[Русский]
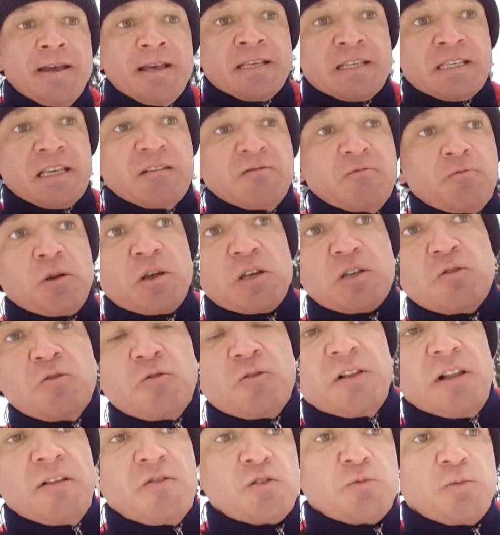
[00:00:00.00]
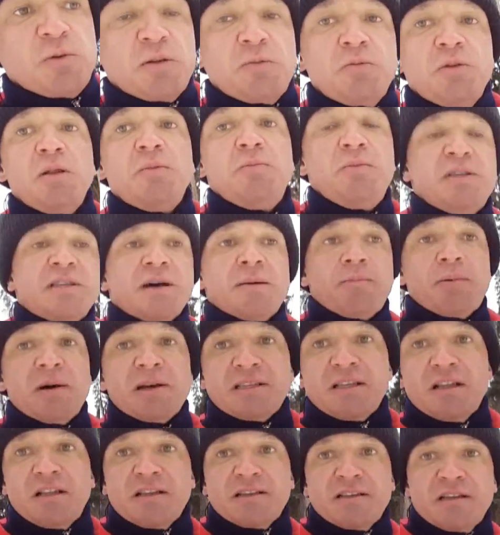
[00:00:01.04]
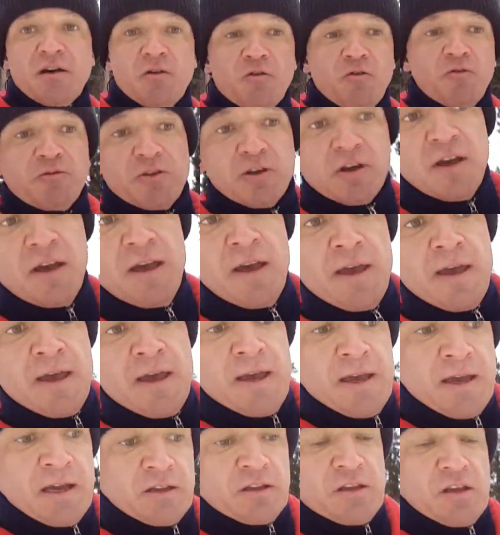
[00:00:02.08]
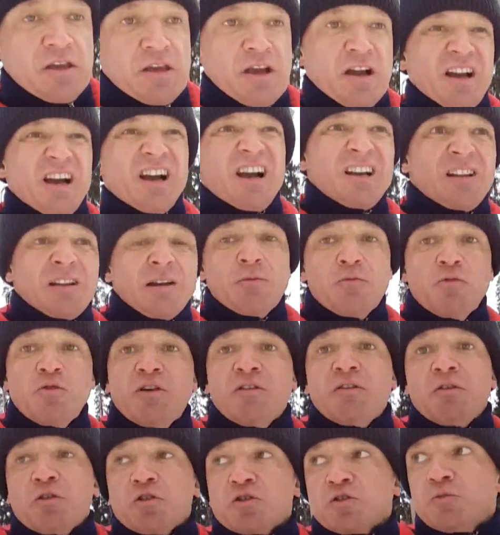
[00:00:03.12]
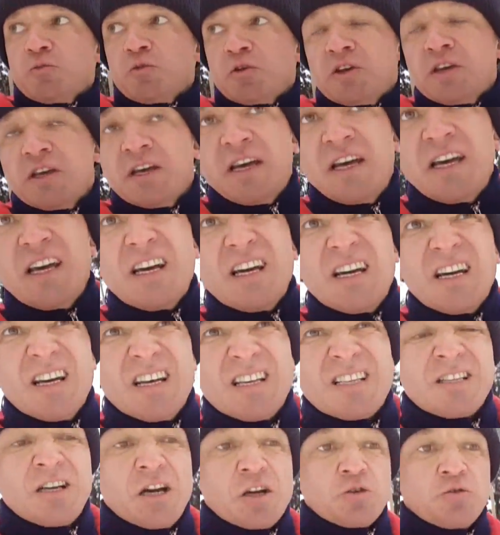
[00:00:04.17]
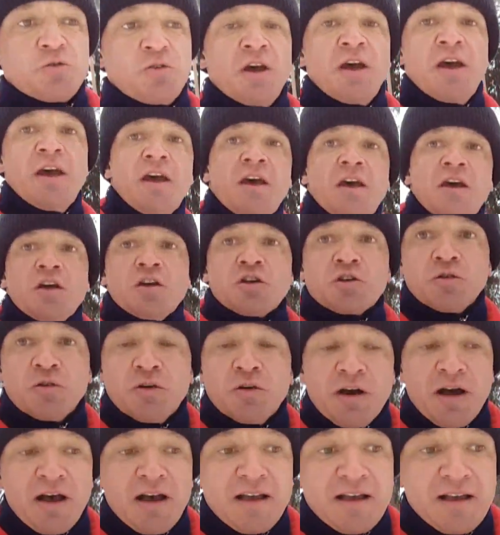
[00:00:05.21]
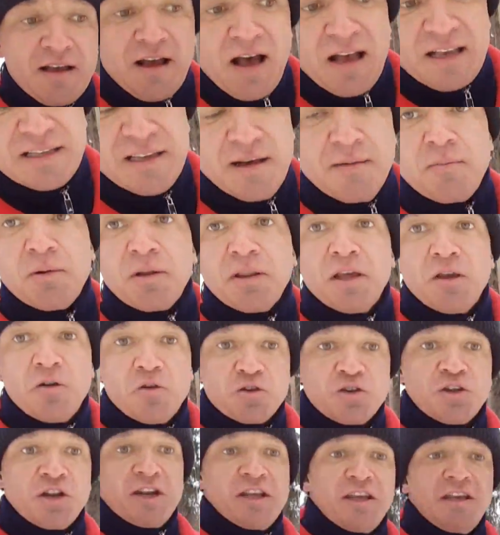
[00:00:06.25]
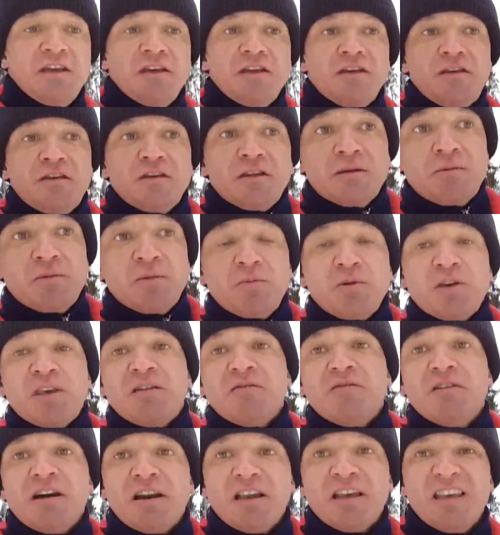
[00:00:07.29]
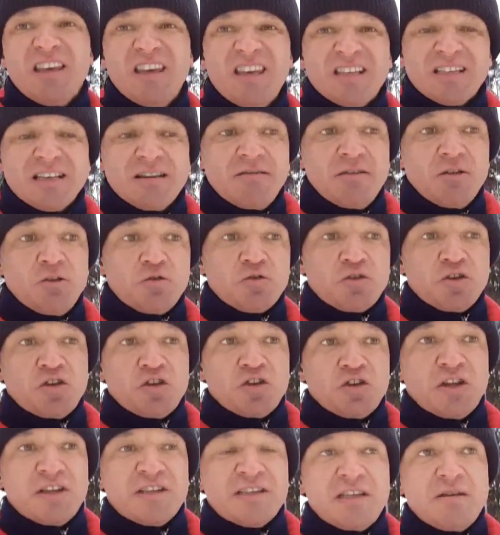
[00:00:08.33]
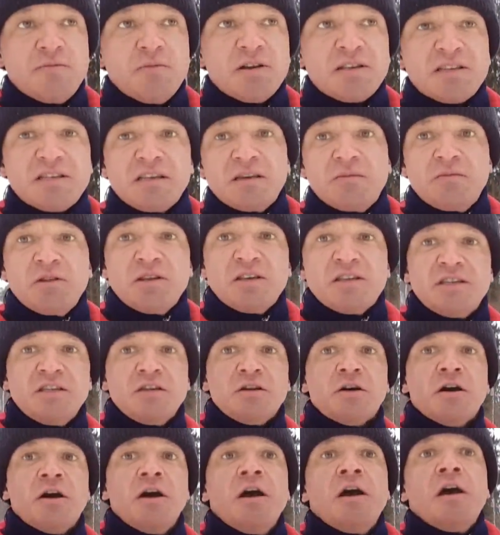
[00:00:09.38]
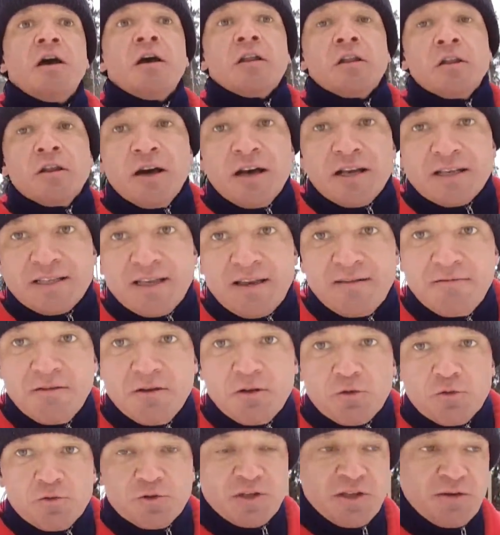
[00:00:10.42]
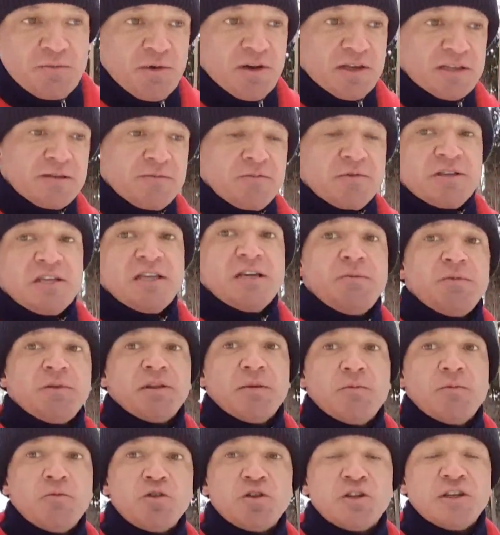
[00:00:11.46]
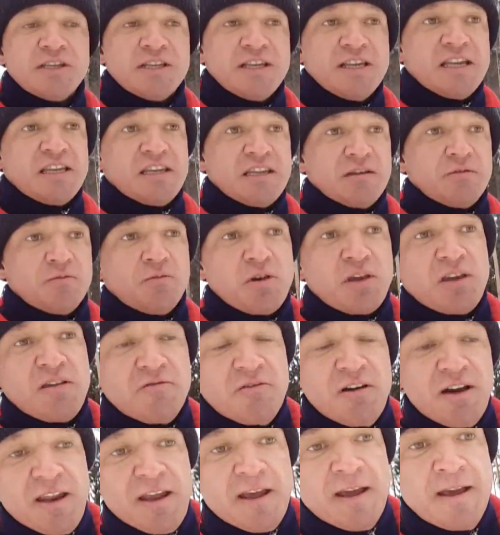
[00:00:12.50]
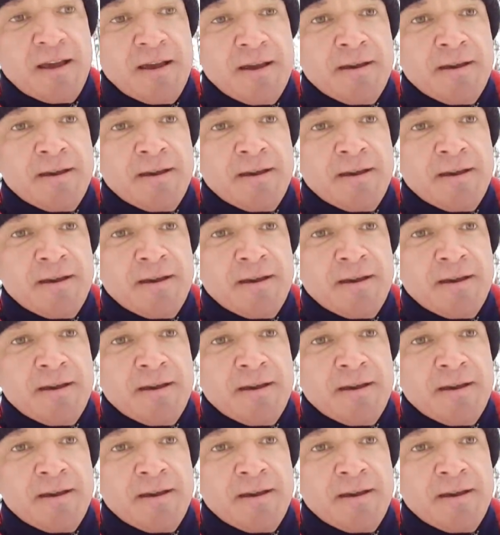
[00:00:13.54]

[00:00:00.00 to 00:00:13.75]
Самого простого. Главное, чтобы это было безопасно для здоровья. Это я к тому говорю, что многие скажут, что а, а сам продаешь дорогие там макевары и советуешь начинать заниматься именно с них. Да, советую заниматься именно с них, потому что занятие на макеваре